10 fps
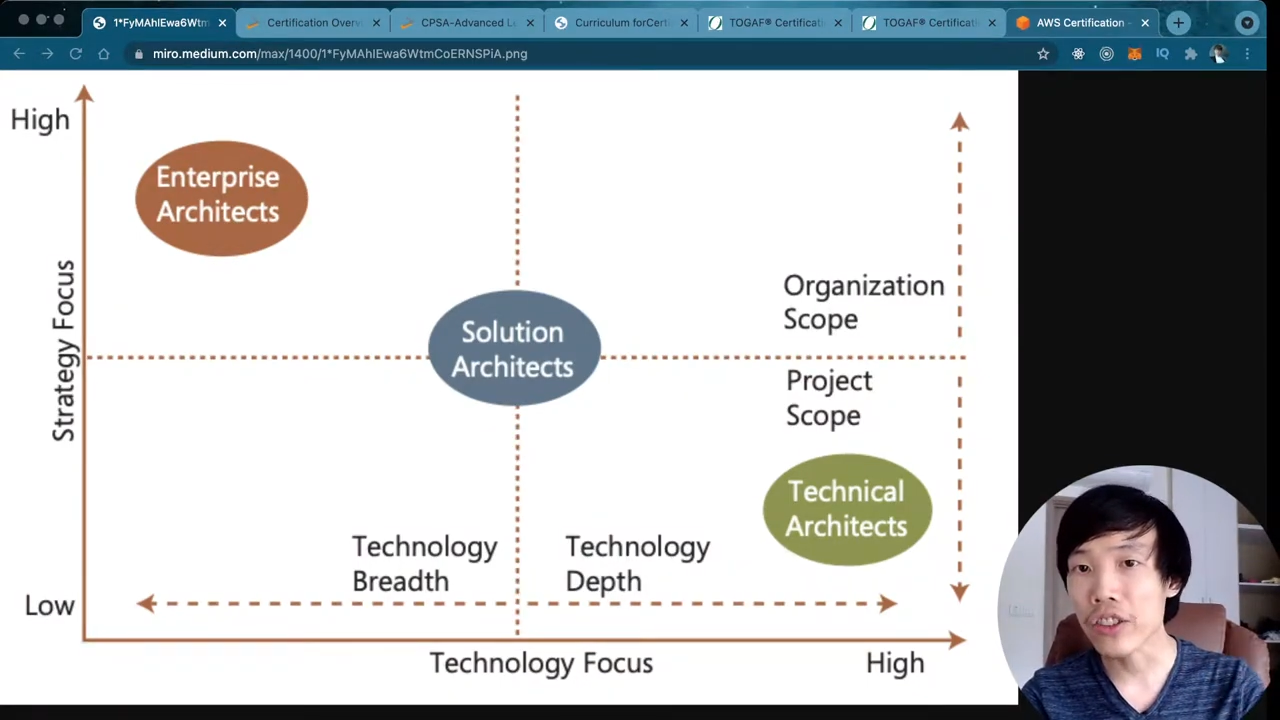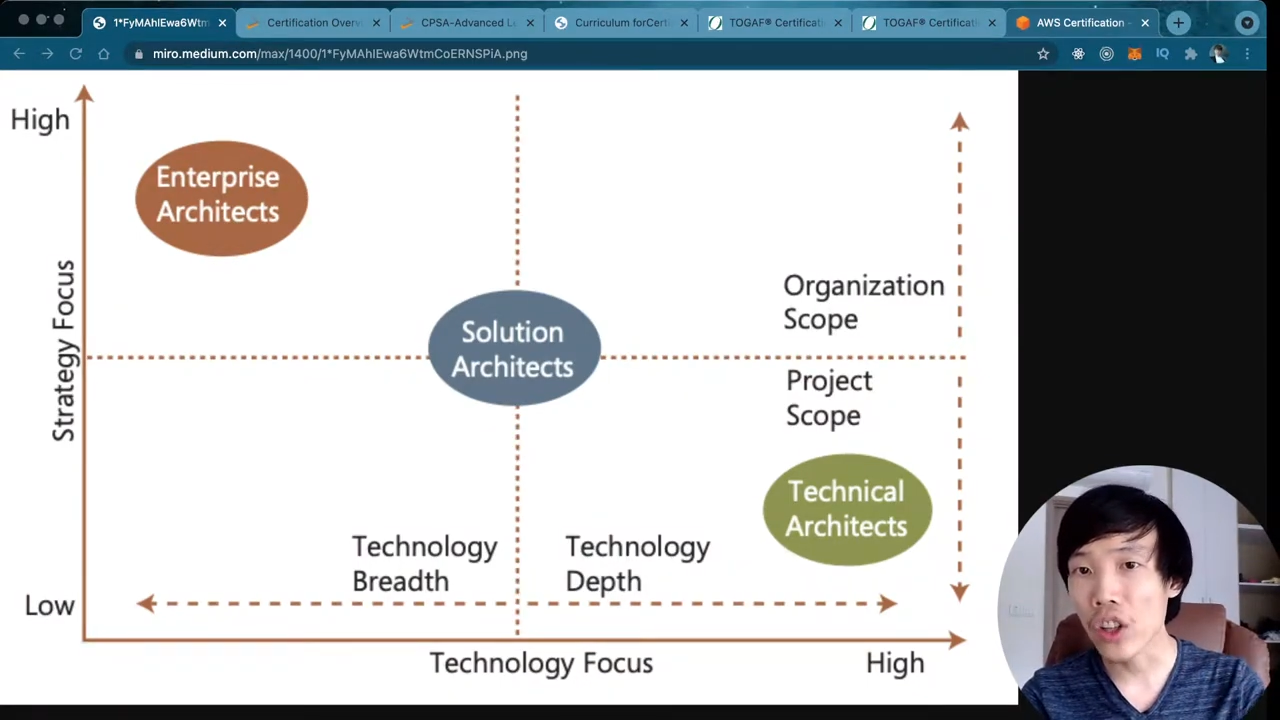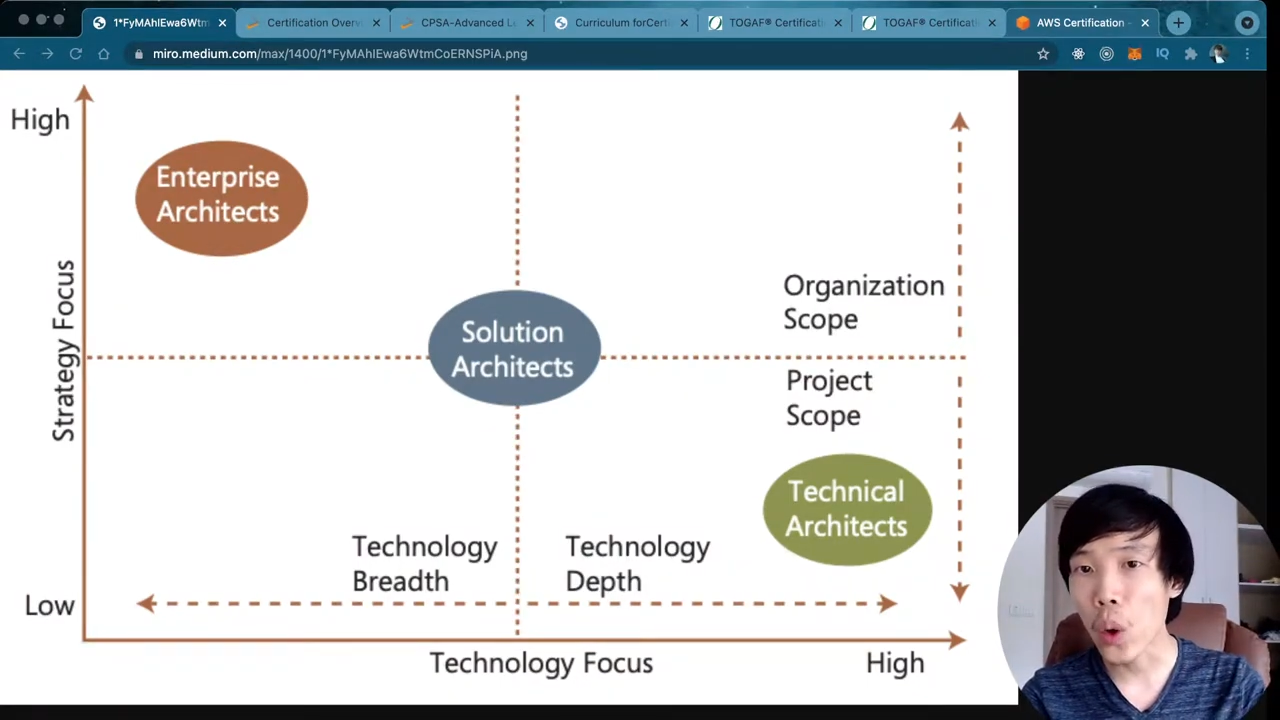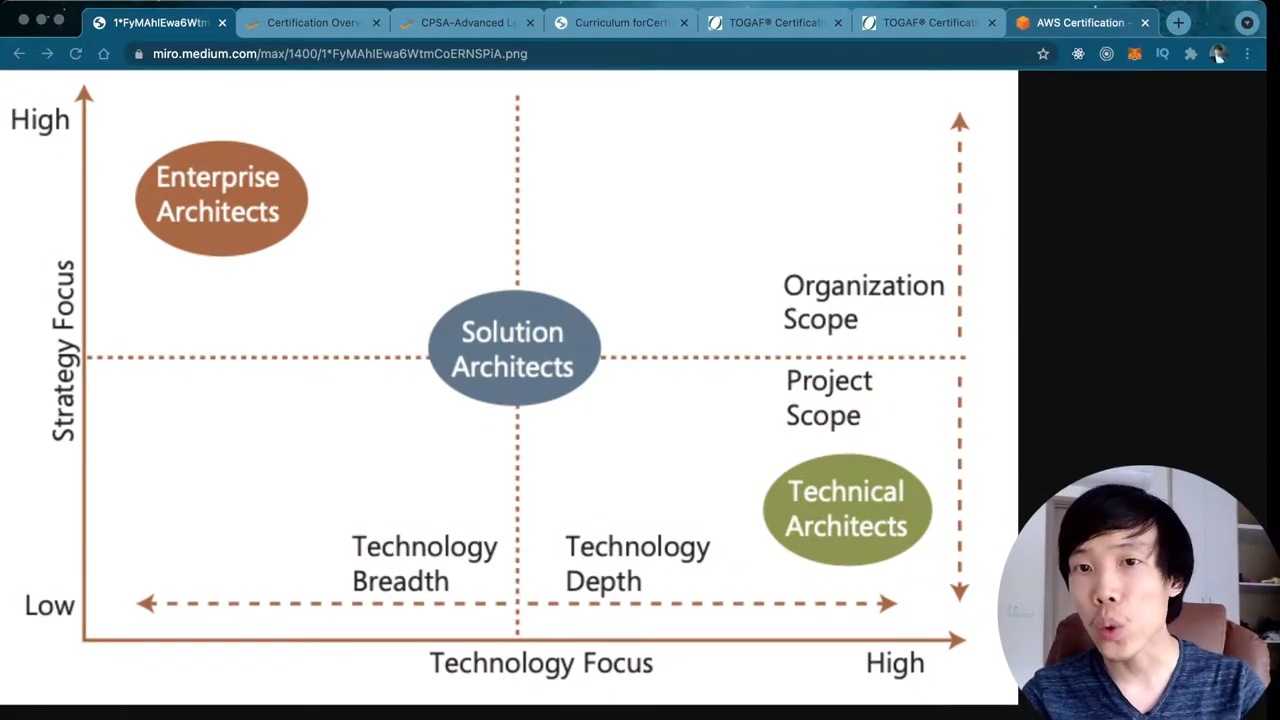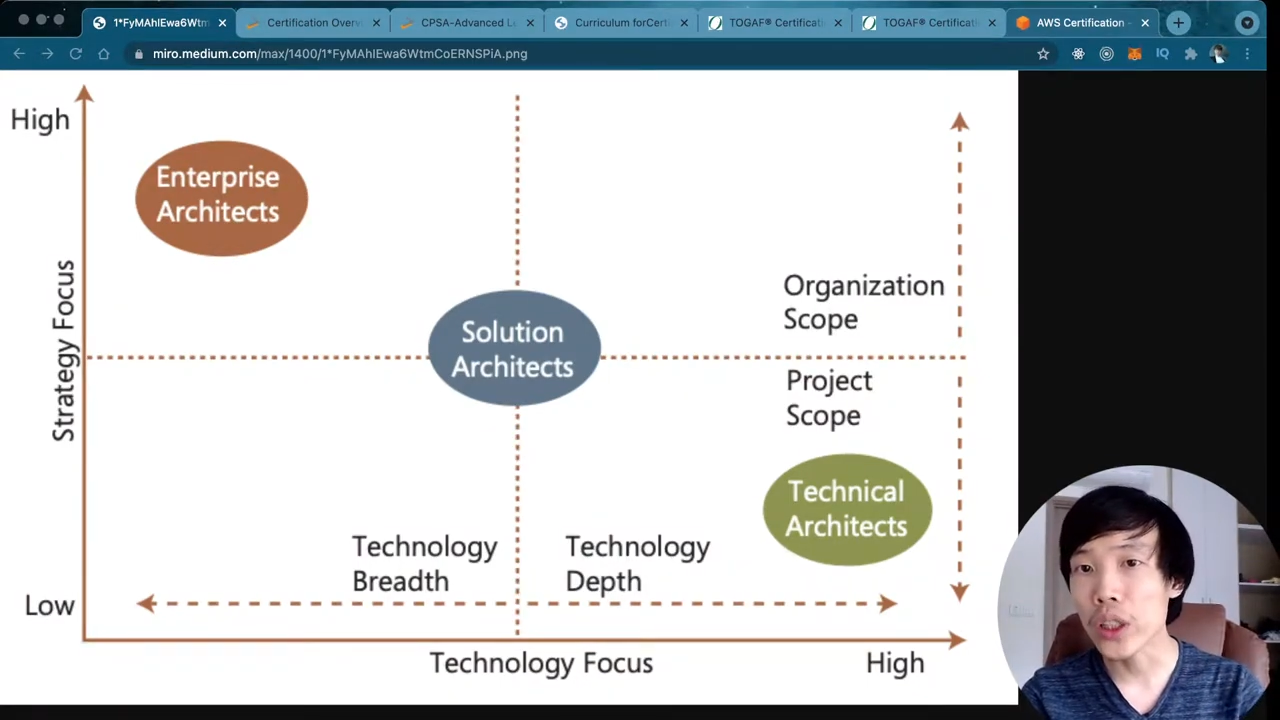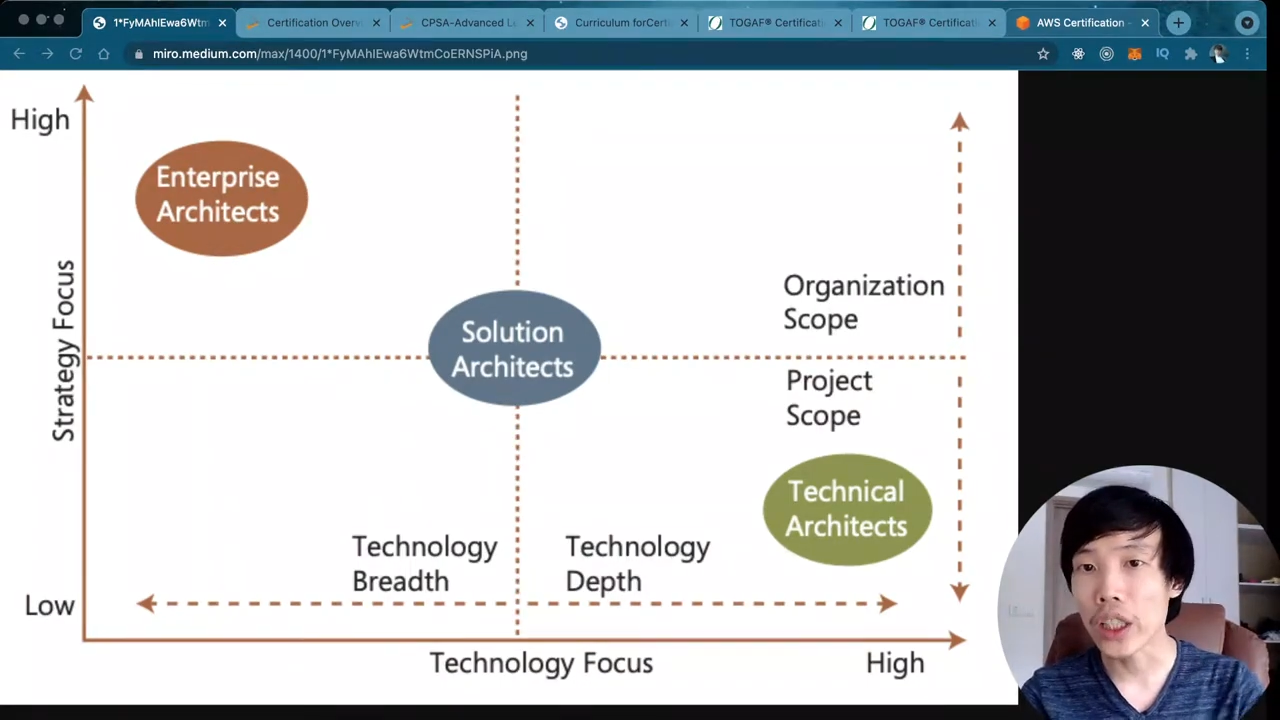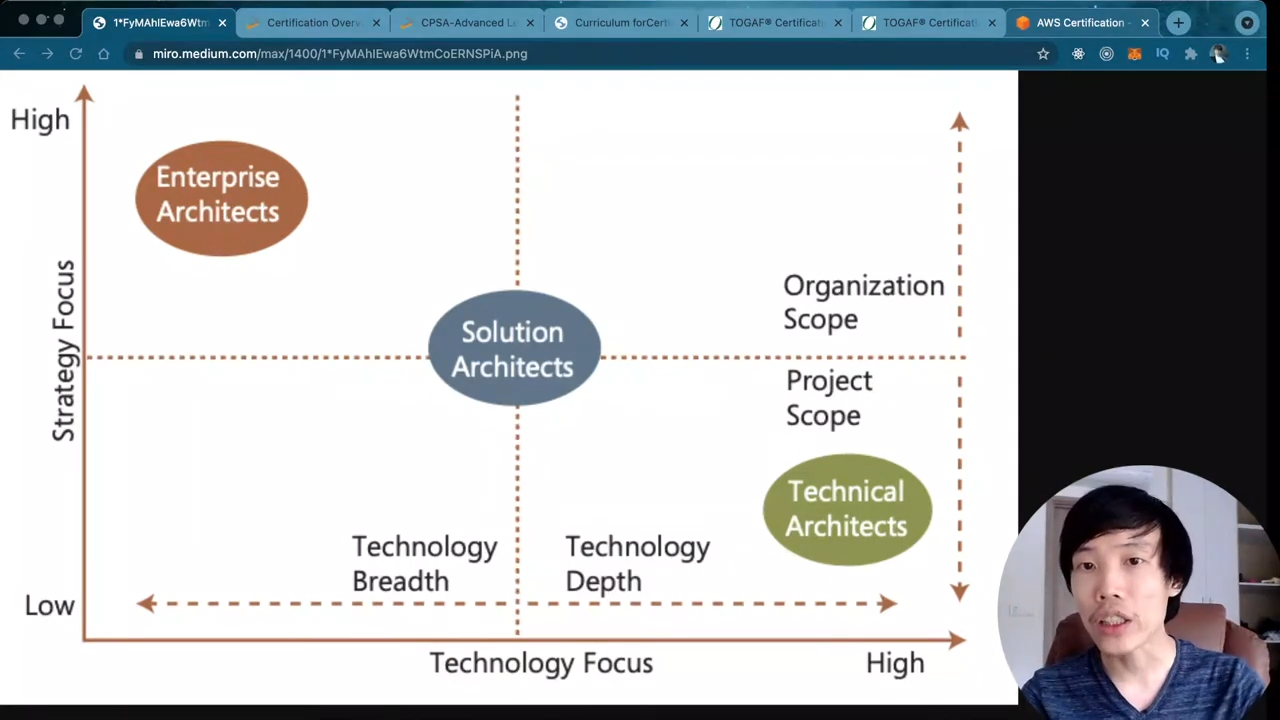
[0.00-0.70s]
solution